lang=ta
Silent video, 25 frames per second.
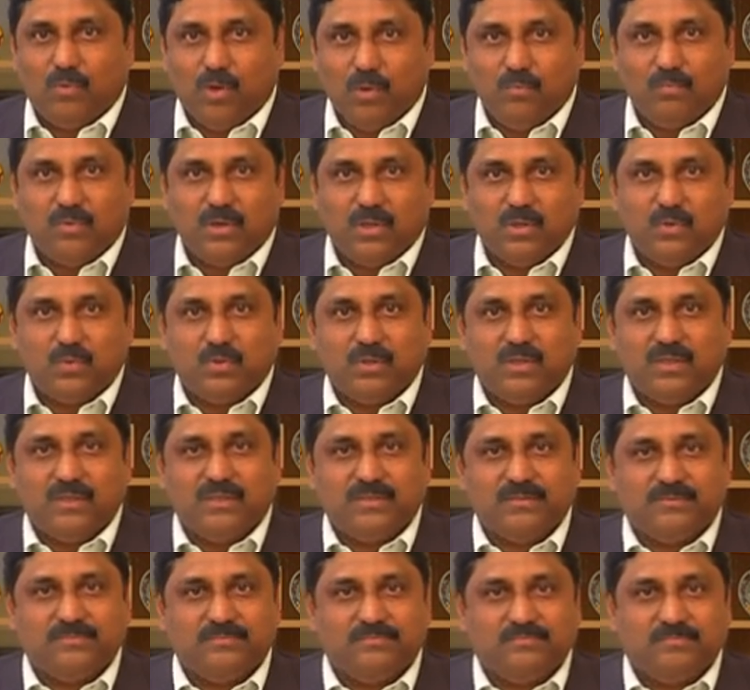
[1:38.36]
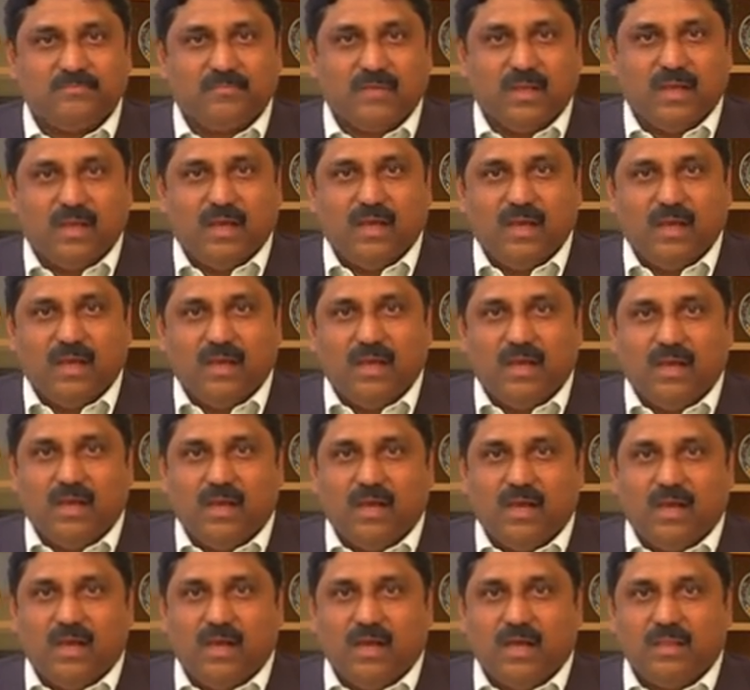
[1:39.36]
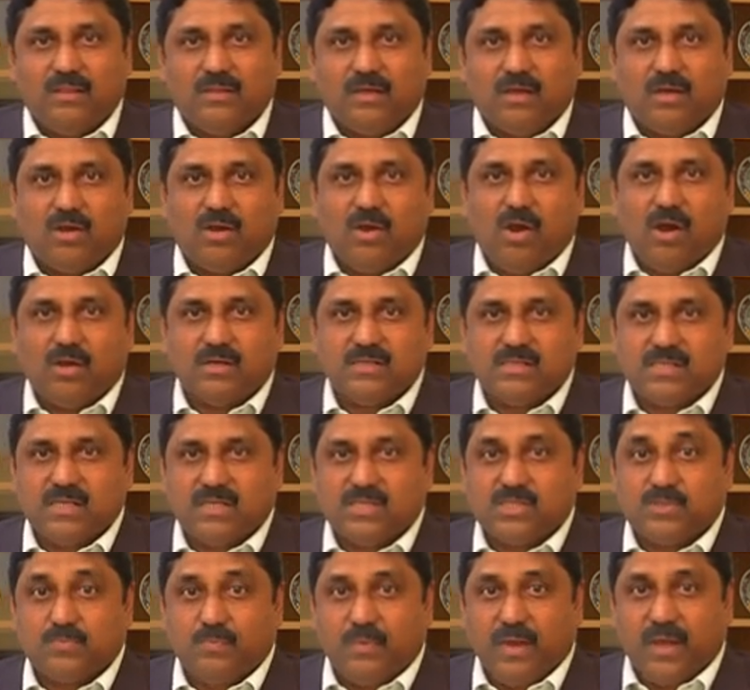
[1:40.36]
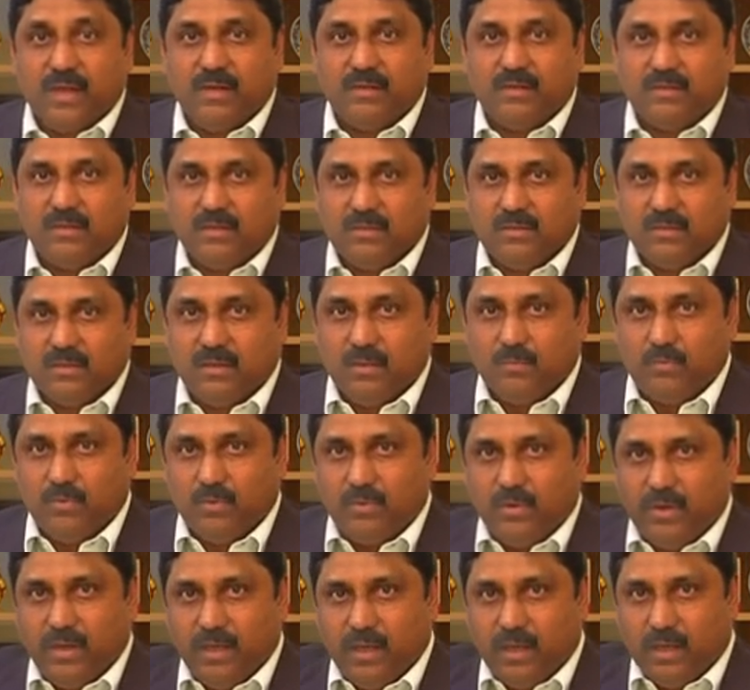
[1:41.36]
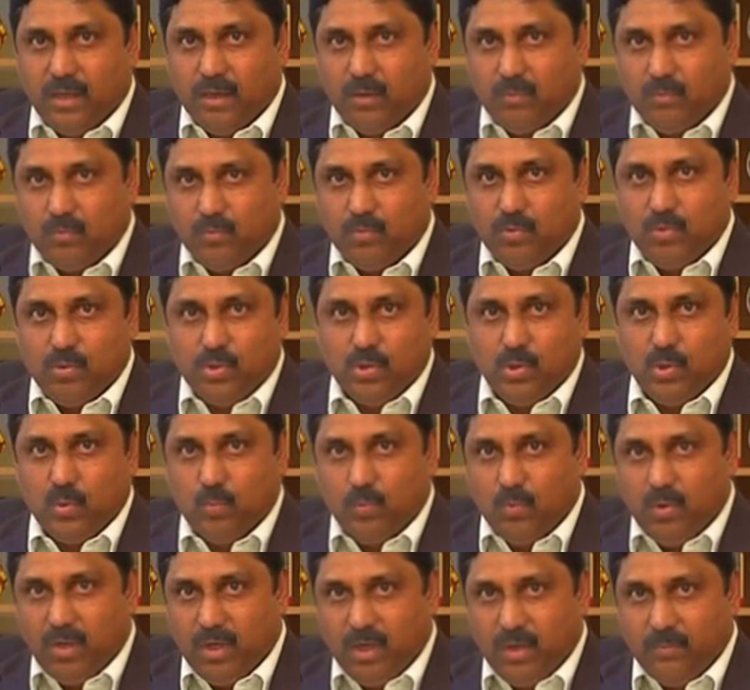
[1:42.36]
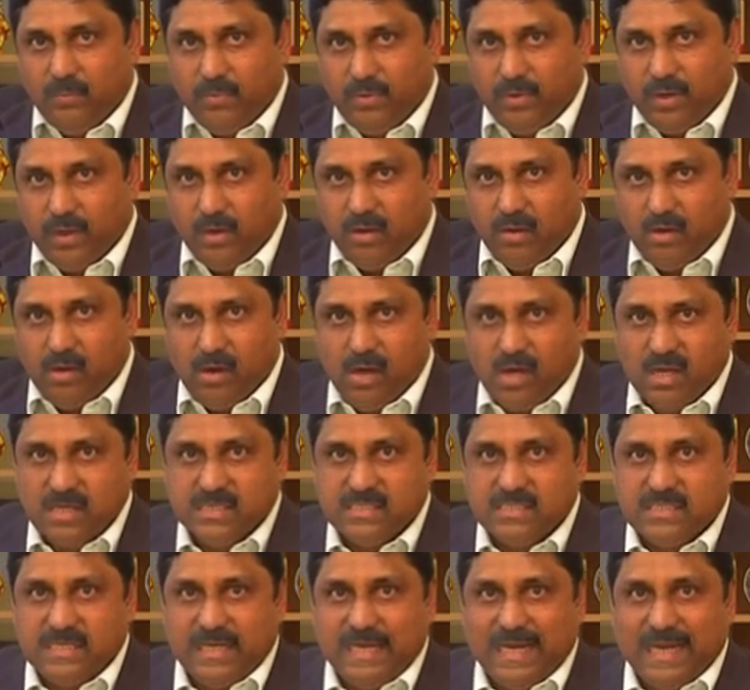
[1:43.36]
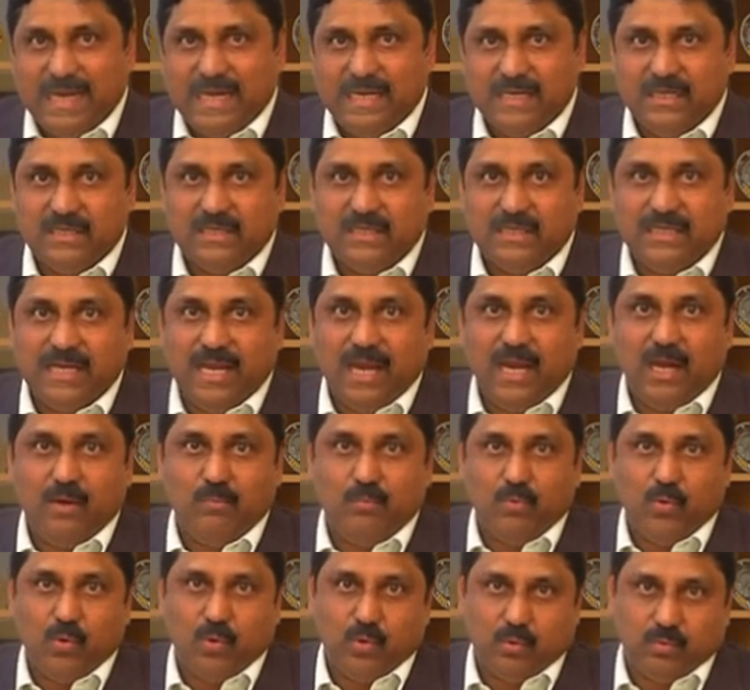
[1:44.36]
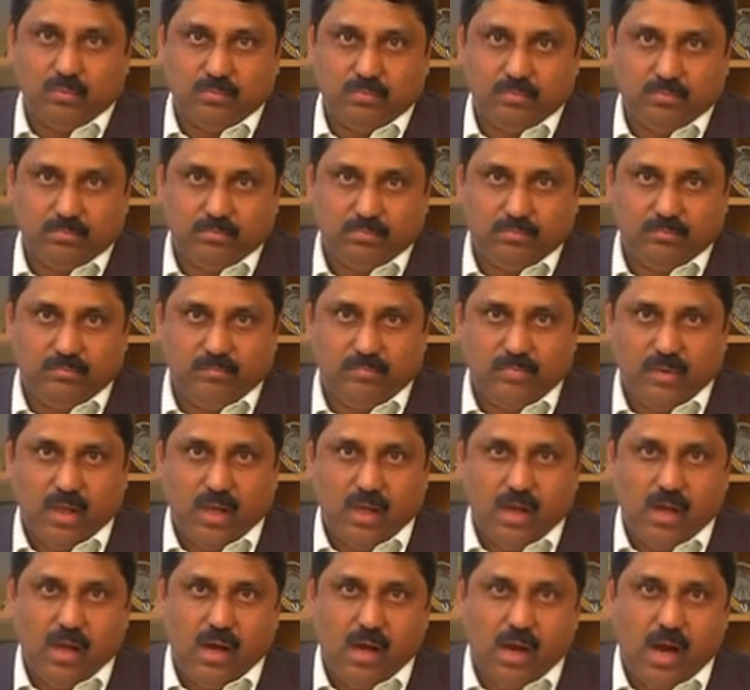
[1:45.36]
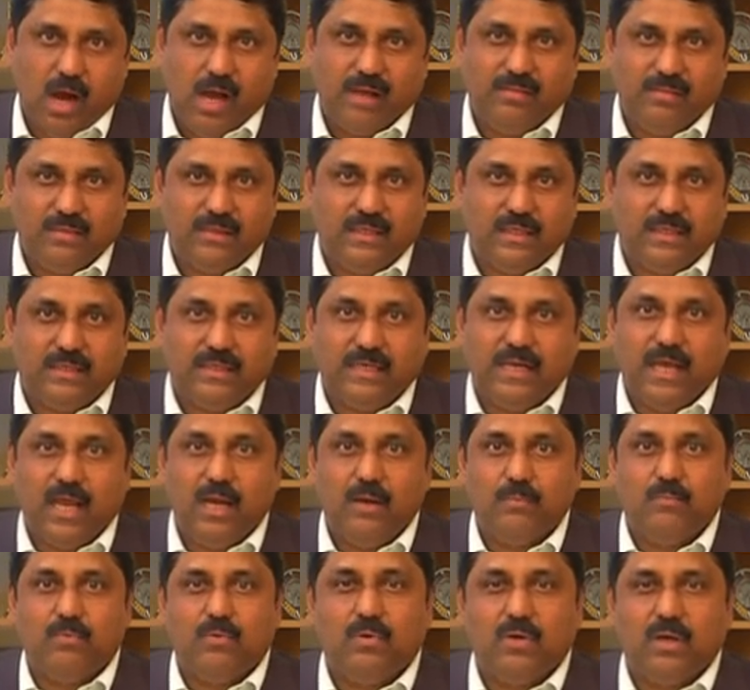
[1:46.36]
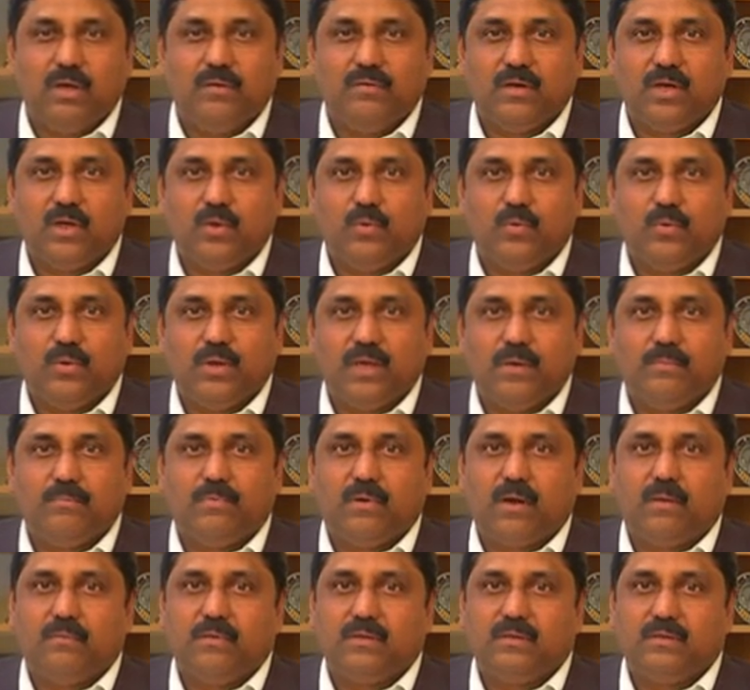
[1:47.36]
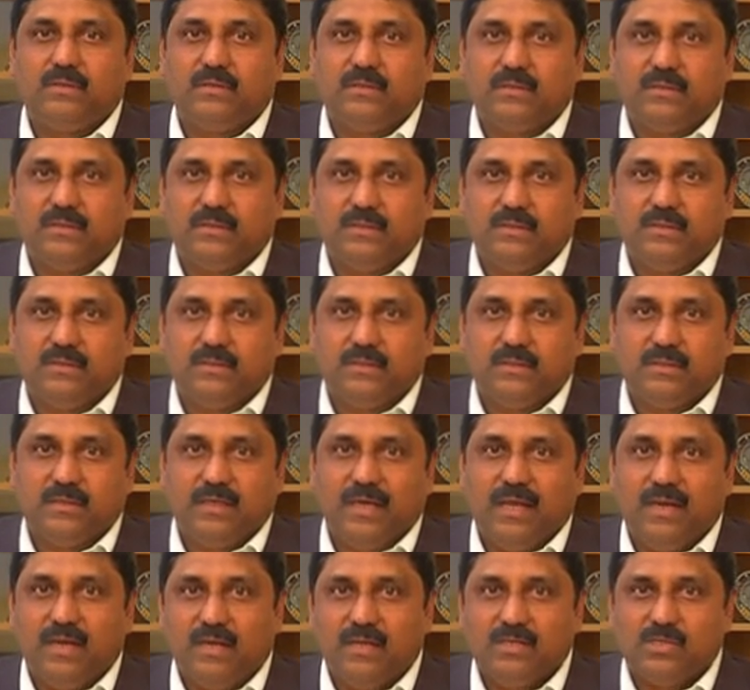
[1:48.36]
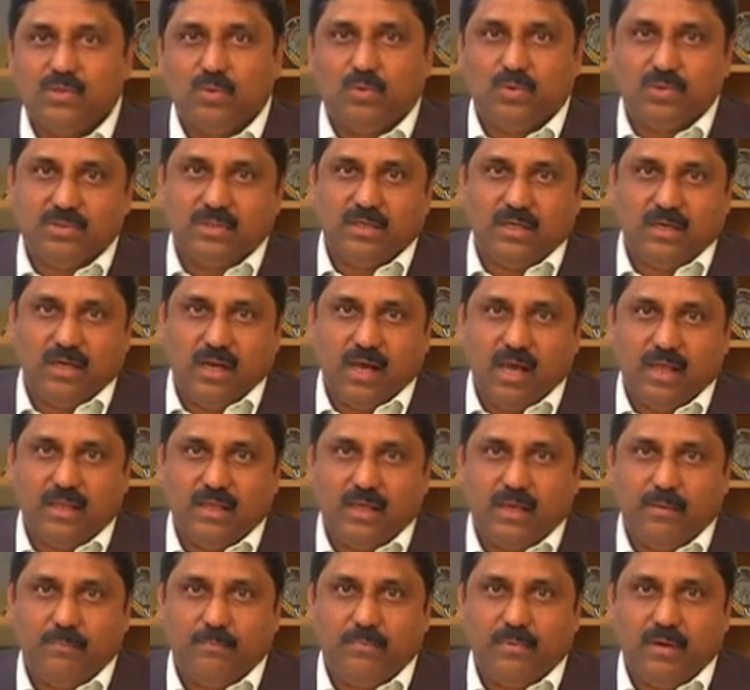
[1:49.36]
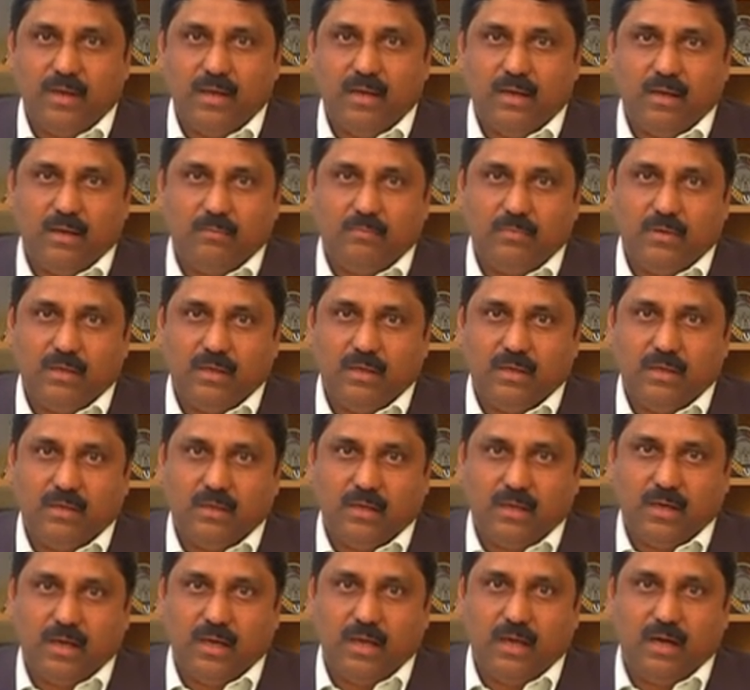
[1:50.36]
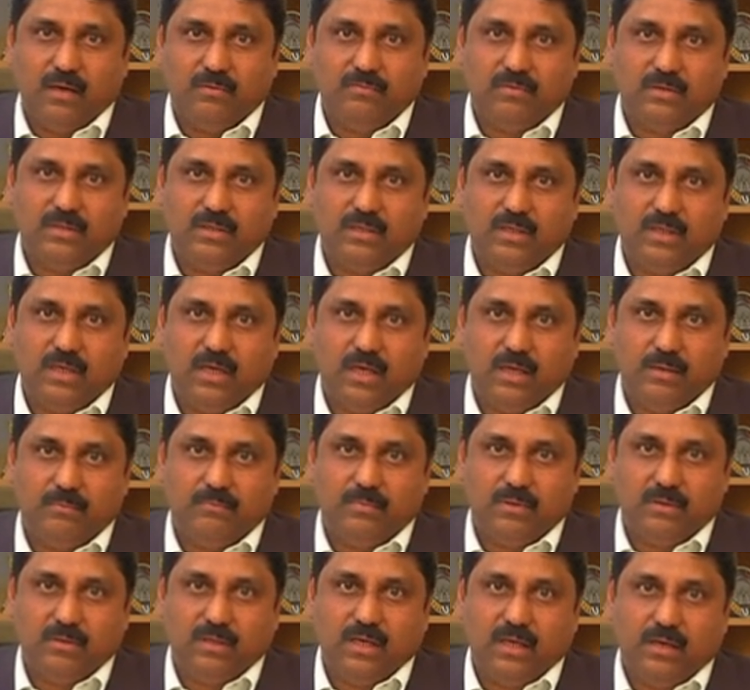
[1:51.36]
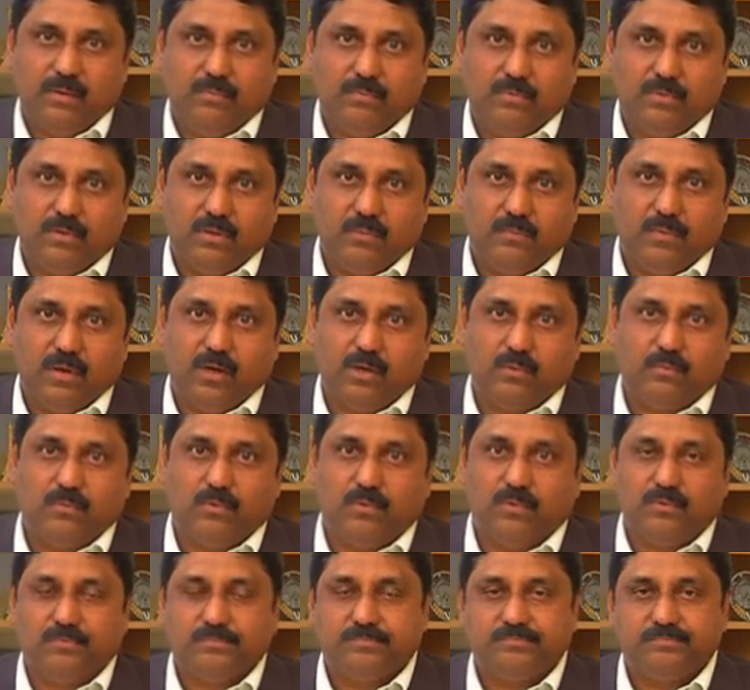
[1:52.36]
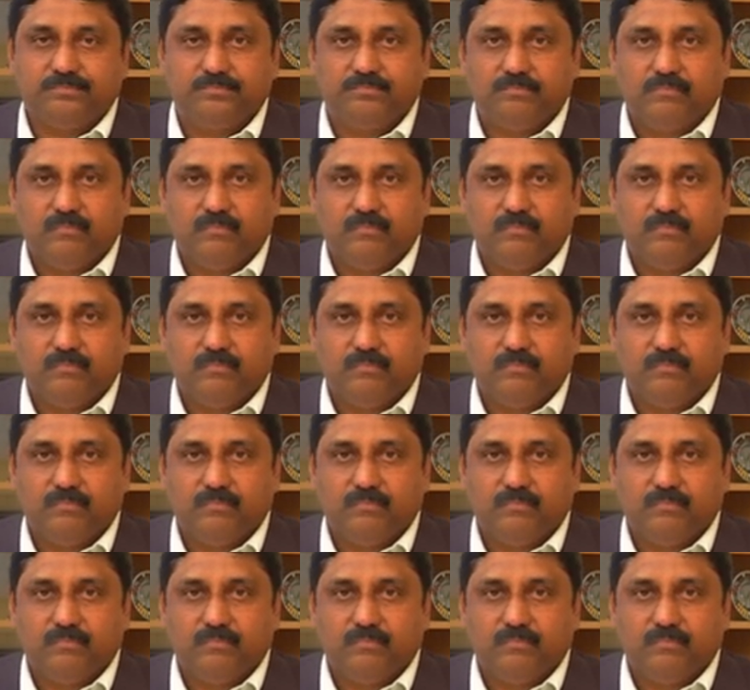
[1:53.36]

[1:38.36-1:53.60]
புலம்புறது உண்டு அந்த காக்சிக்ஸ் பெயின்ங்கிறது நம்மளுடைய முதுகு முள்ளெலும்பினுடைய லாஸ்ட் எண்டு டெயில் போன் அந்த டெயில் போனில் வரக்கூடிய ப்ராப்ளத்துக்கு என்ன சொல்யூஷன் அதை எப்படி நம்ம கையாள்வது என்பது தான் இப்போது பார்க்க போகிறோம்